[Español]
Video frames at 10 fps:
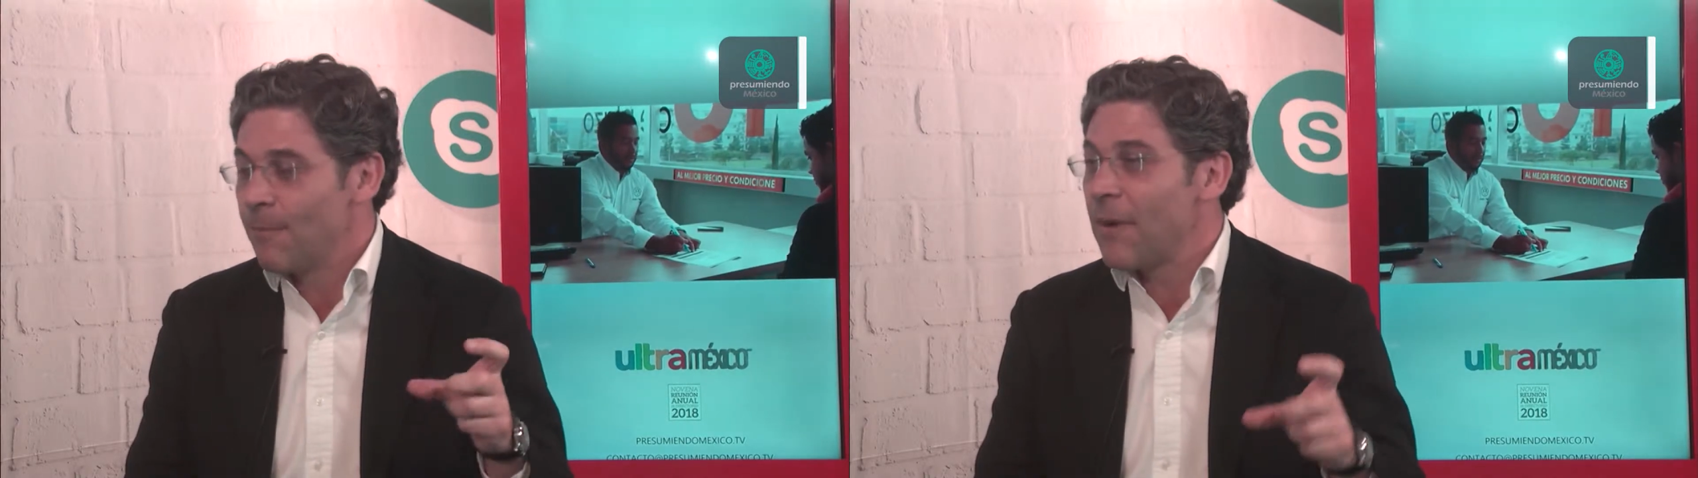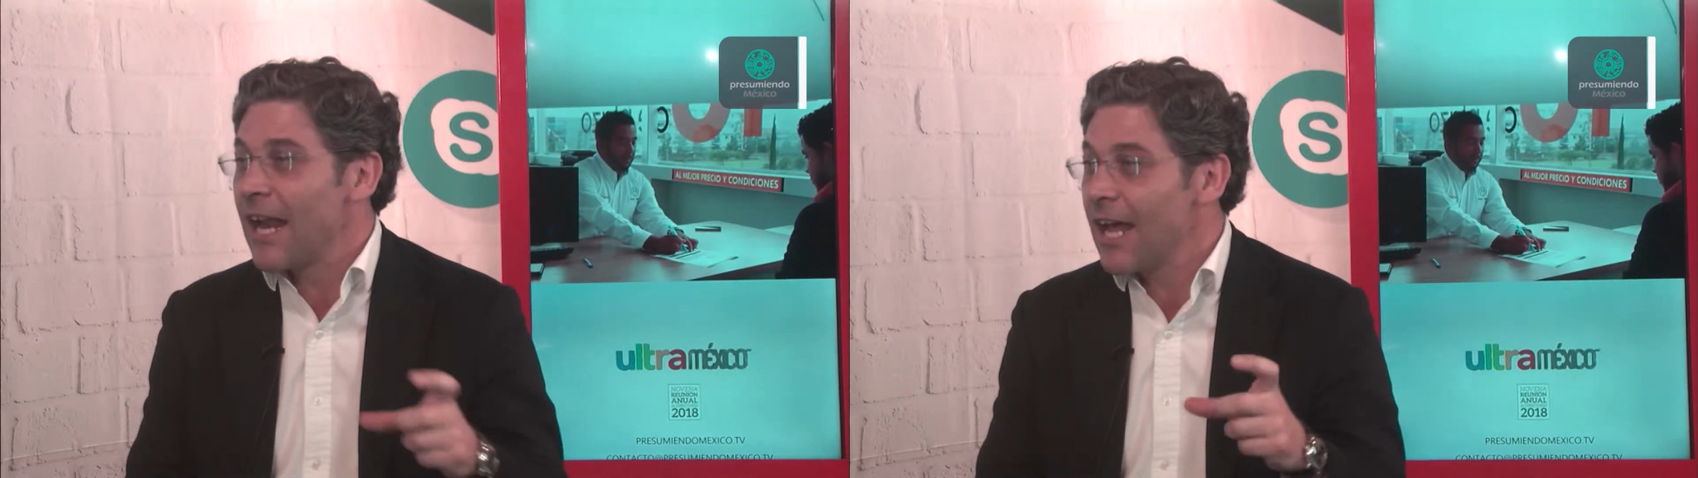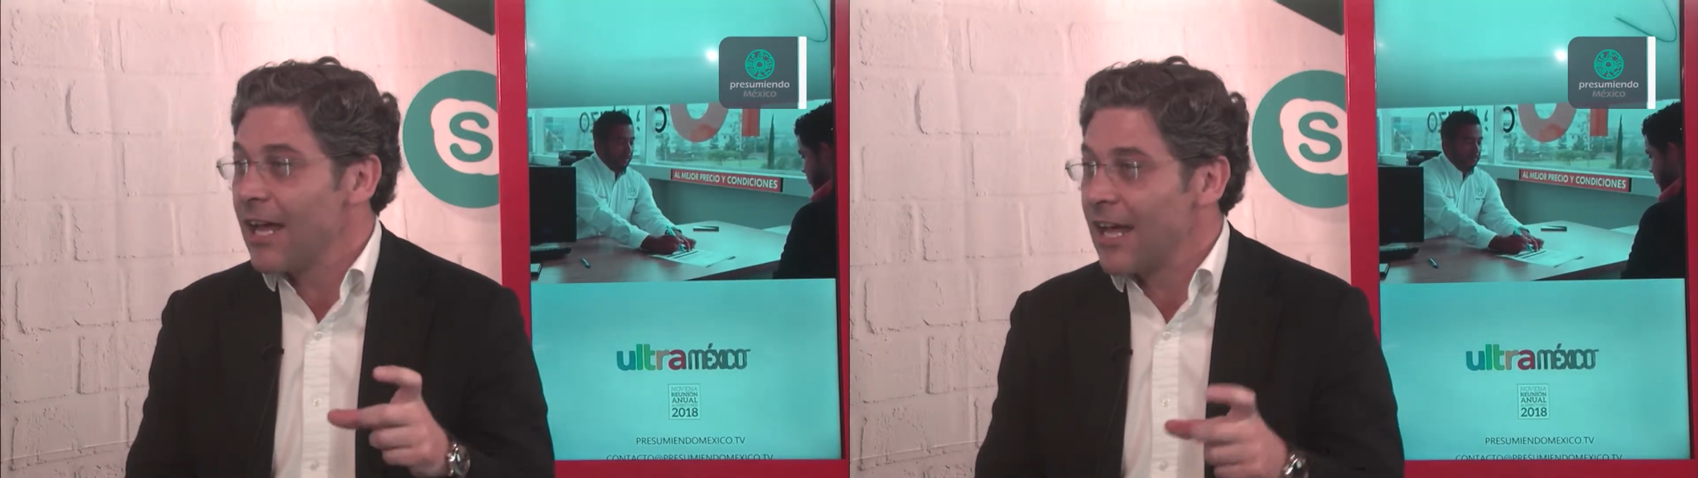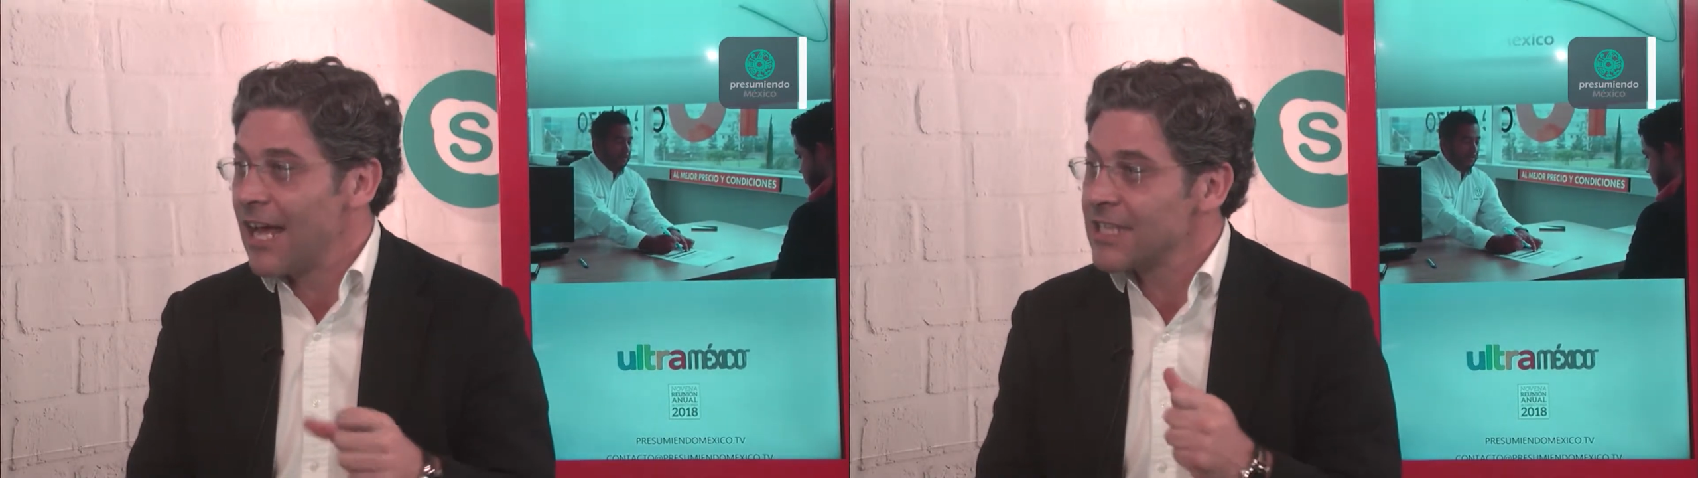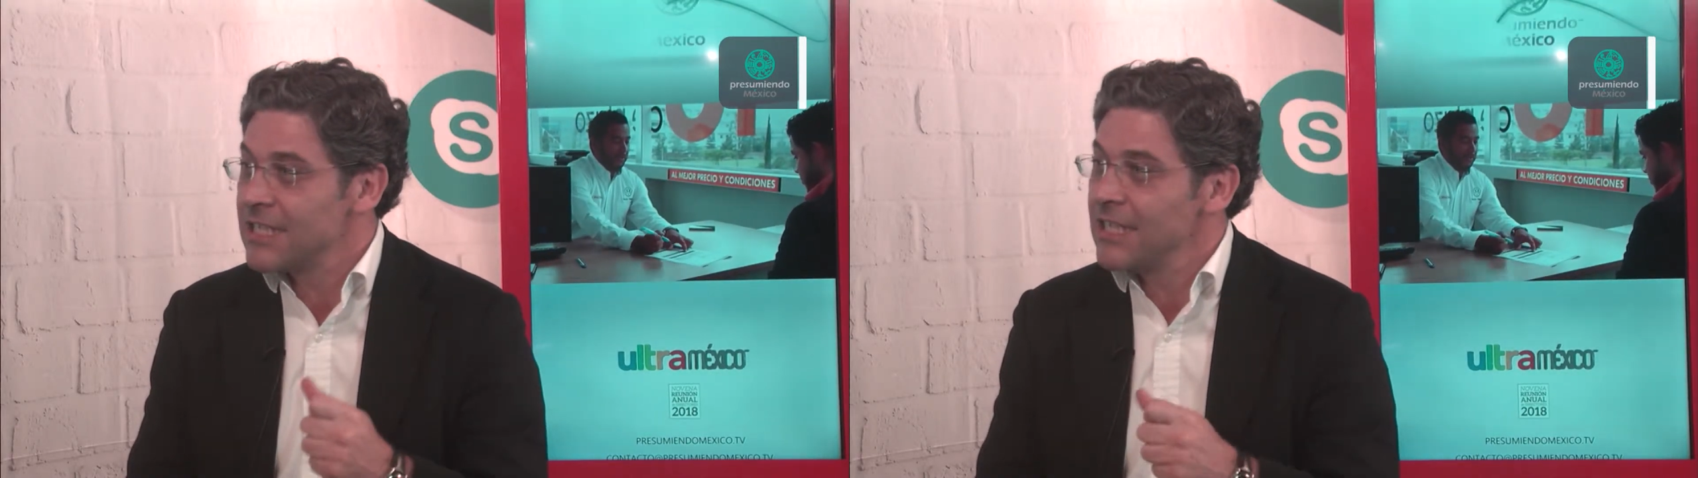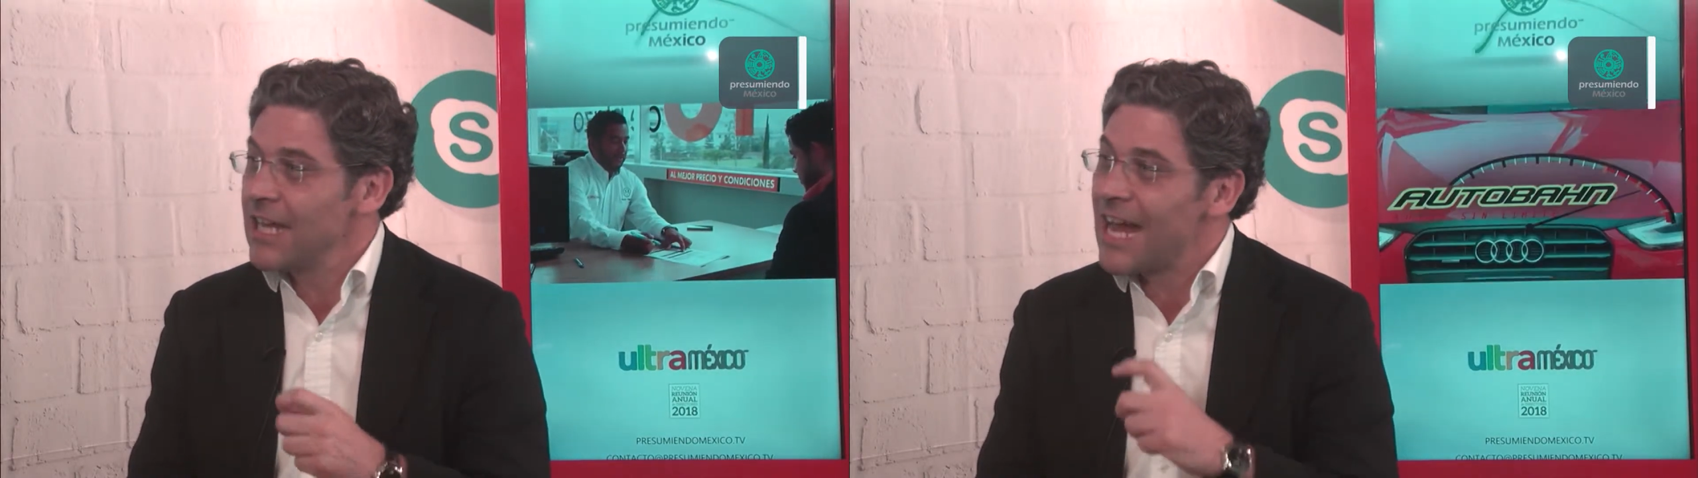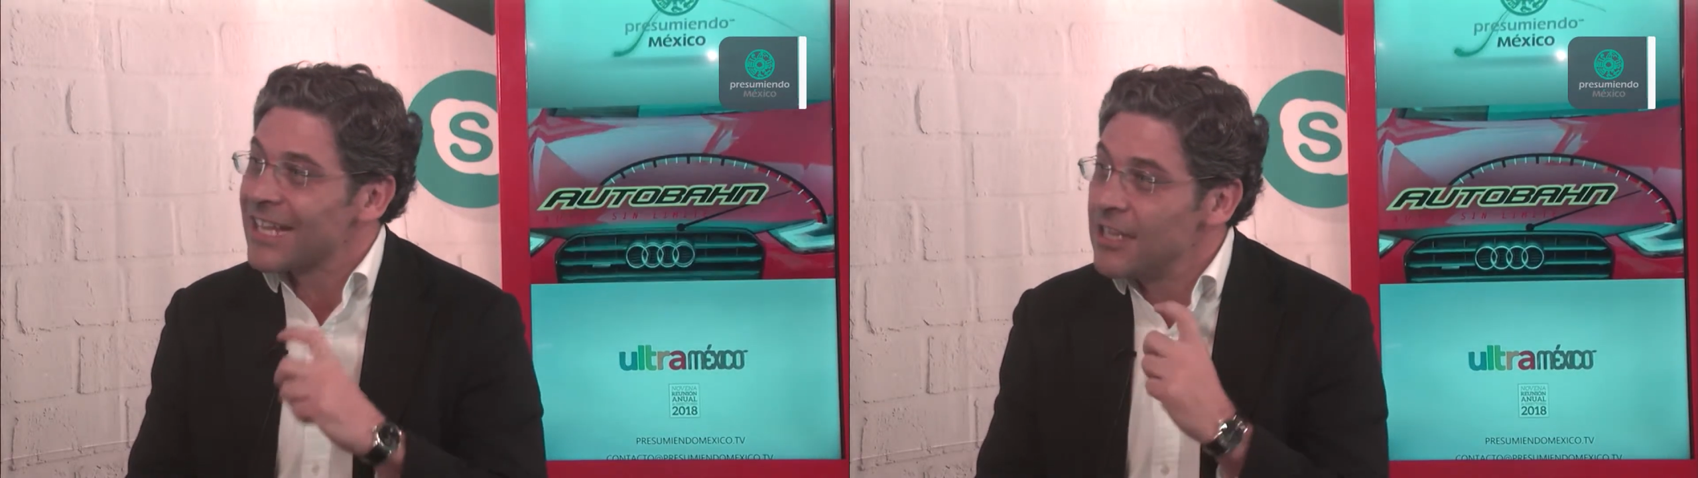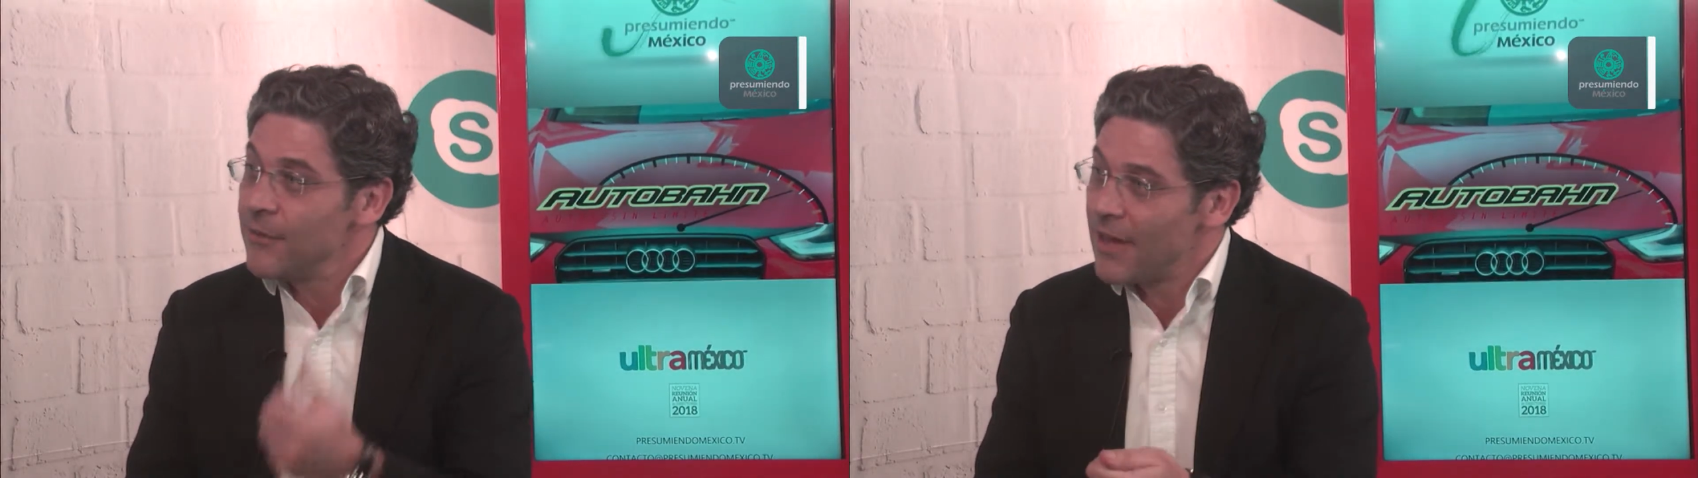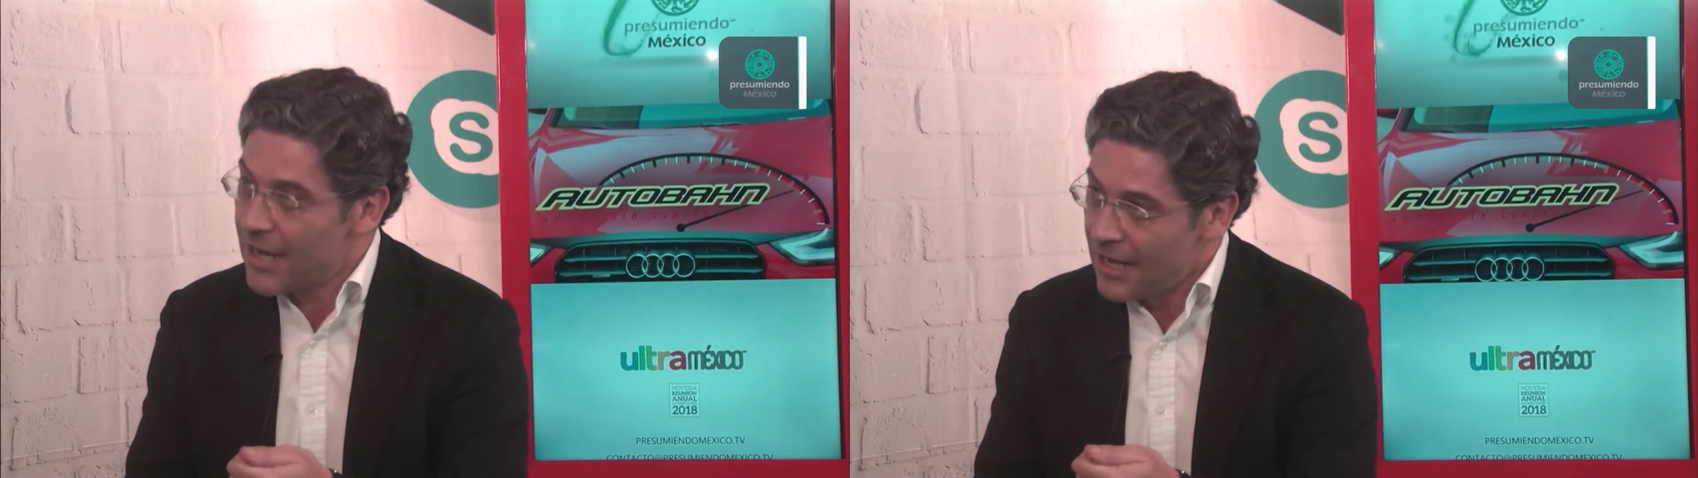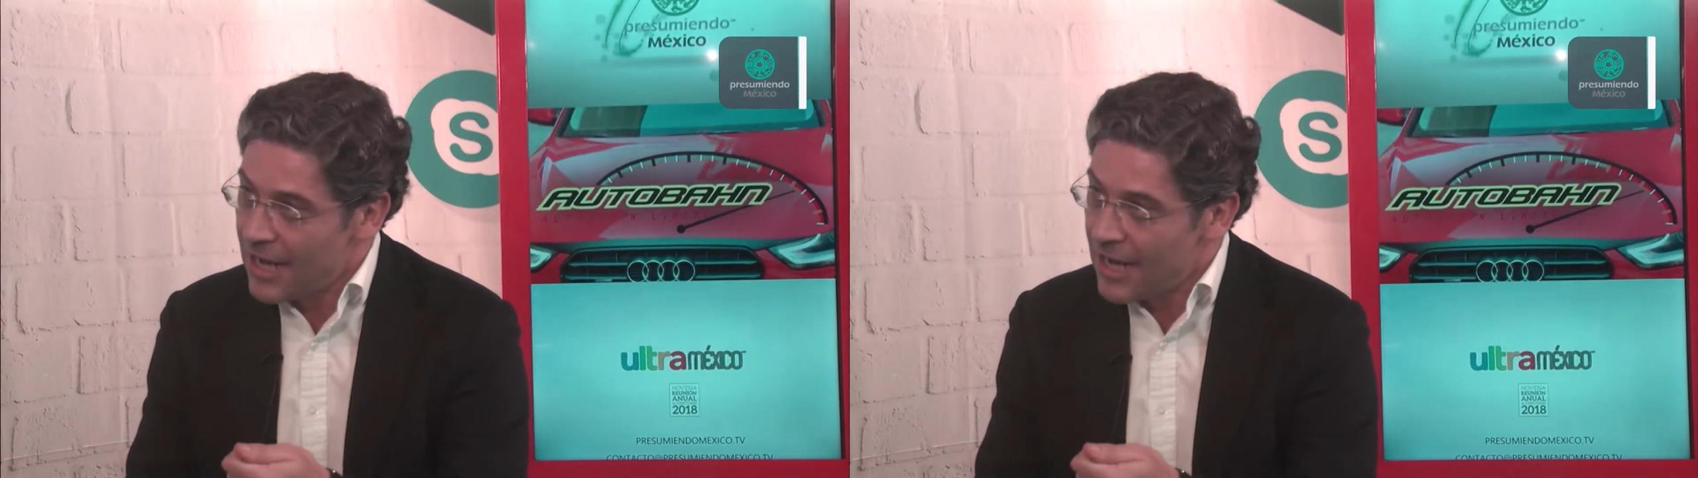para así activar